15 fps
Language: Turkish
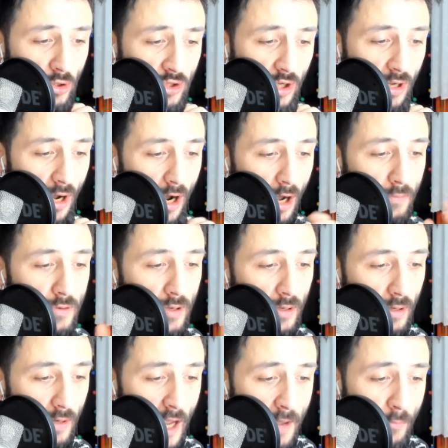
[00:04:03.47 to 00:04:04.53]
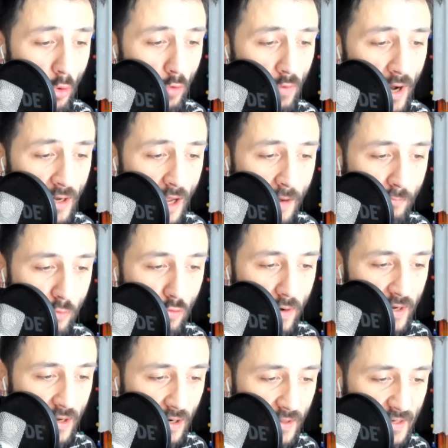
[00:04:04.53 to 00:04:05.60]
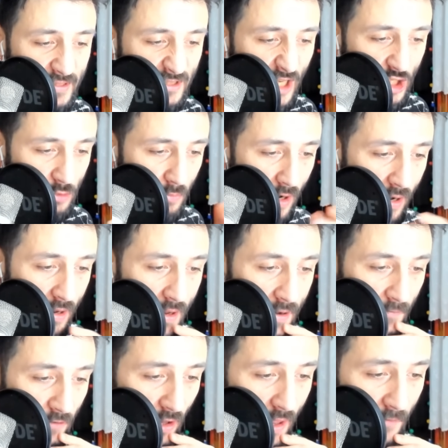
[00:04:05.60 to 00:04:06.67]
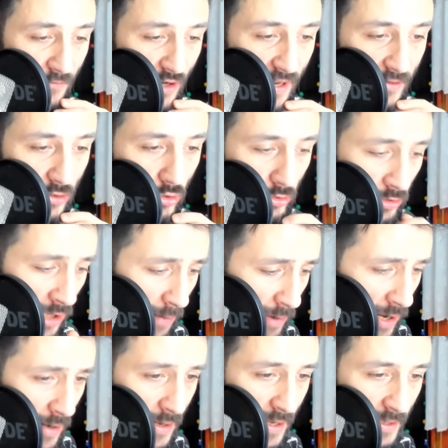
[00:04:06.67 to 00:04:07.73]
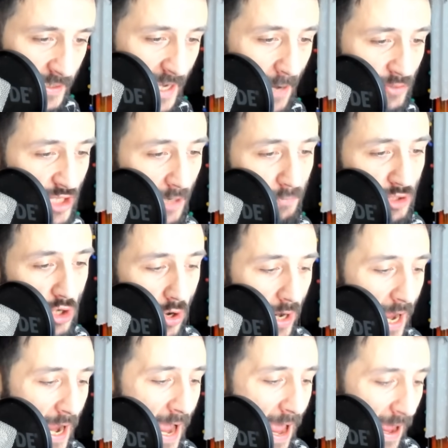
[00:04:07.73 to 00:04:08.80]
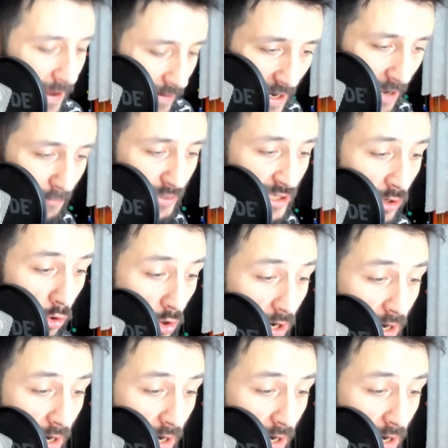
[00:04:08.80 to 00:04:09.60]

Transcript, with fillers: diyor ki abi hem o var hem bu var ne kadar saçma falan filan diyordur ama Yapacak bir şey yok aga. Aga bir de